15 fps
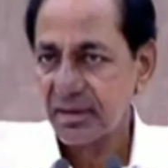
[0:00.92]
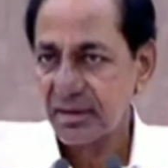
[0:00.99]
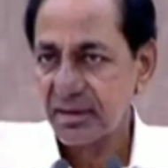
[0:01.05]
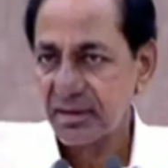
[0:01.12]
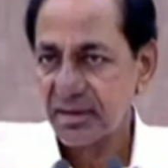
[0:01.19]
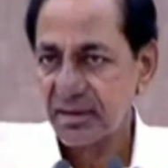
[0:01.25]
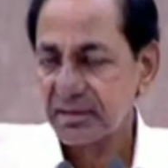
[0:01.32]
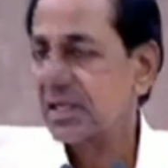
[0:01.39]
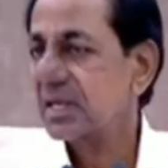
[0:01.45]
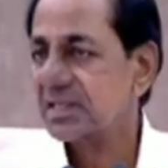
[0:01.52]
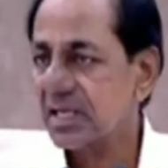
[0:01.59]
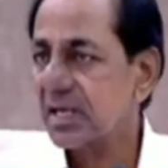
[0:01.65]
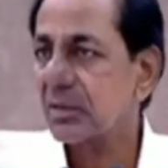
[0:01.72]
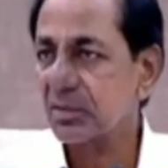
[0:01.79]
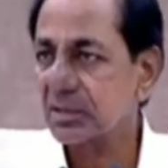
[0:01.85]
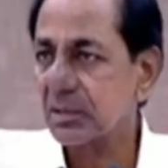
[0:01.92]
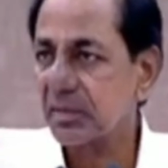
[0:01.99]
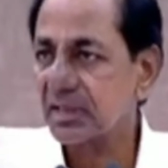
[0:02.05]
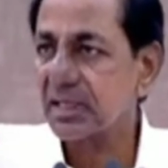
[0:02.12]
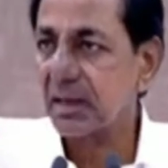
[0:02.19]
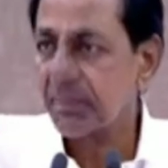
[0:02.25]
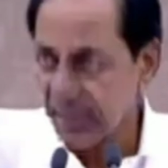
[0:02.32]
చిన్న చిన్న కొంతమంది
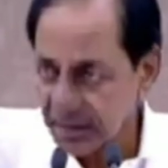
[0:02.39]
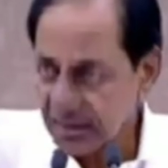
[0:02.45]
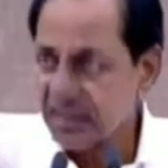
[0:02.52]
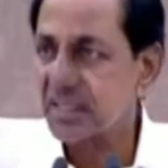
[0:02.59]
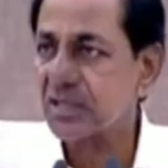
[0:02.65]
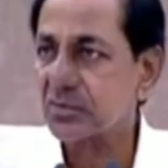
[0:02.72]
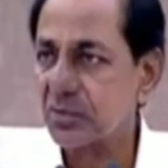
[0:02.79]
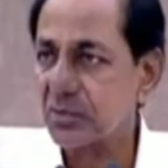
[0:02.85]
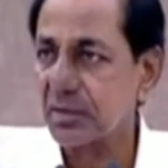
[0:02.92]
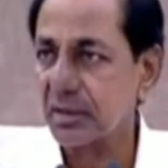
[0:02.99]
అపార్థం చేసుకుంటున్నారు